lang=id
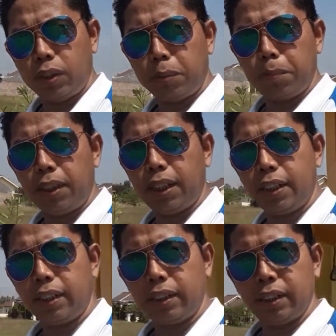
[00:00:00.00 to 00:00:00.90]

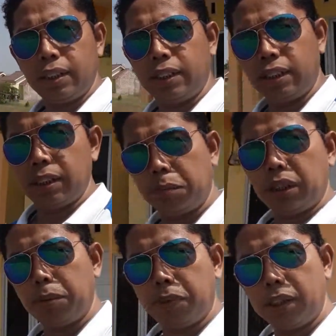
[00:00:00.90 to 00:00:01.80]
55
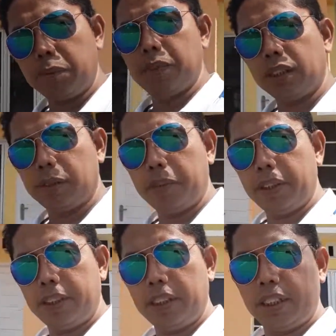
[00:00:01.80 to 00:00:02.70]

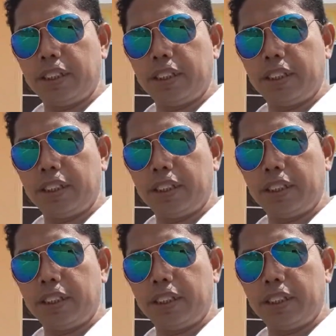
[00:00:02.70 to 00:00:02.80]
99 33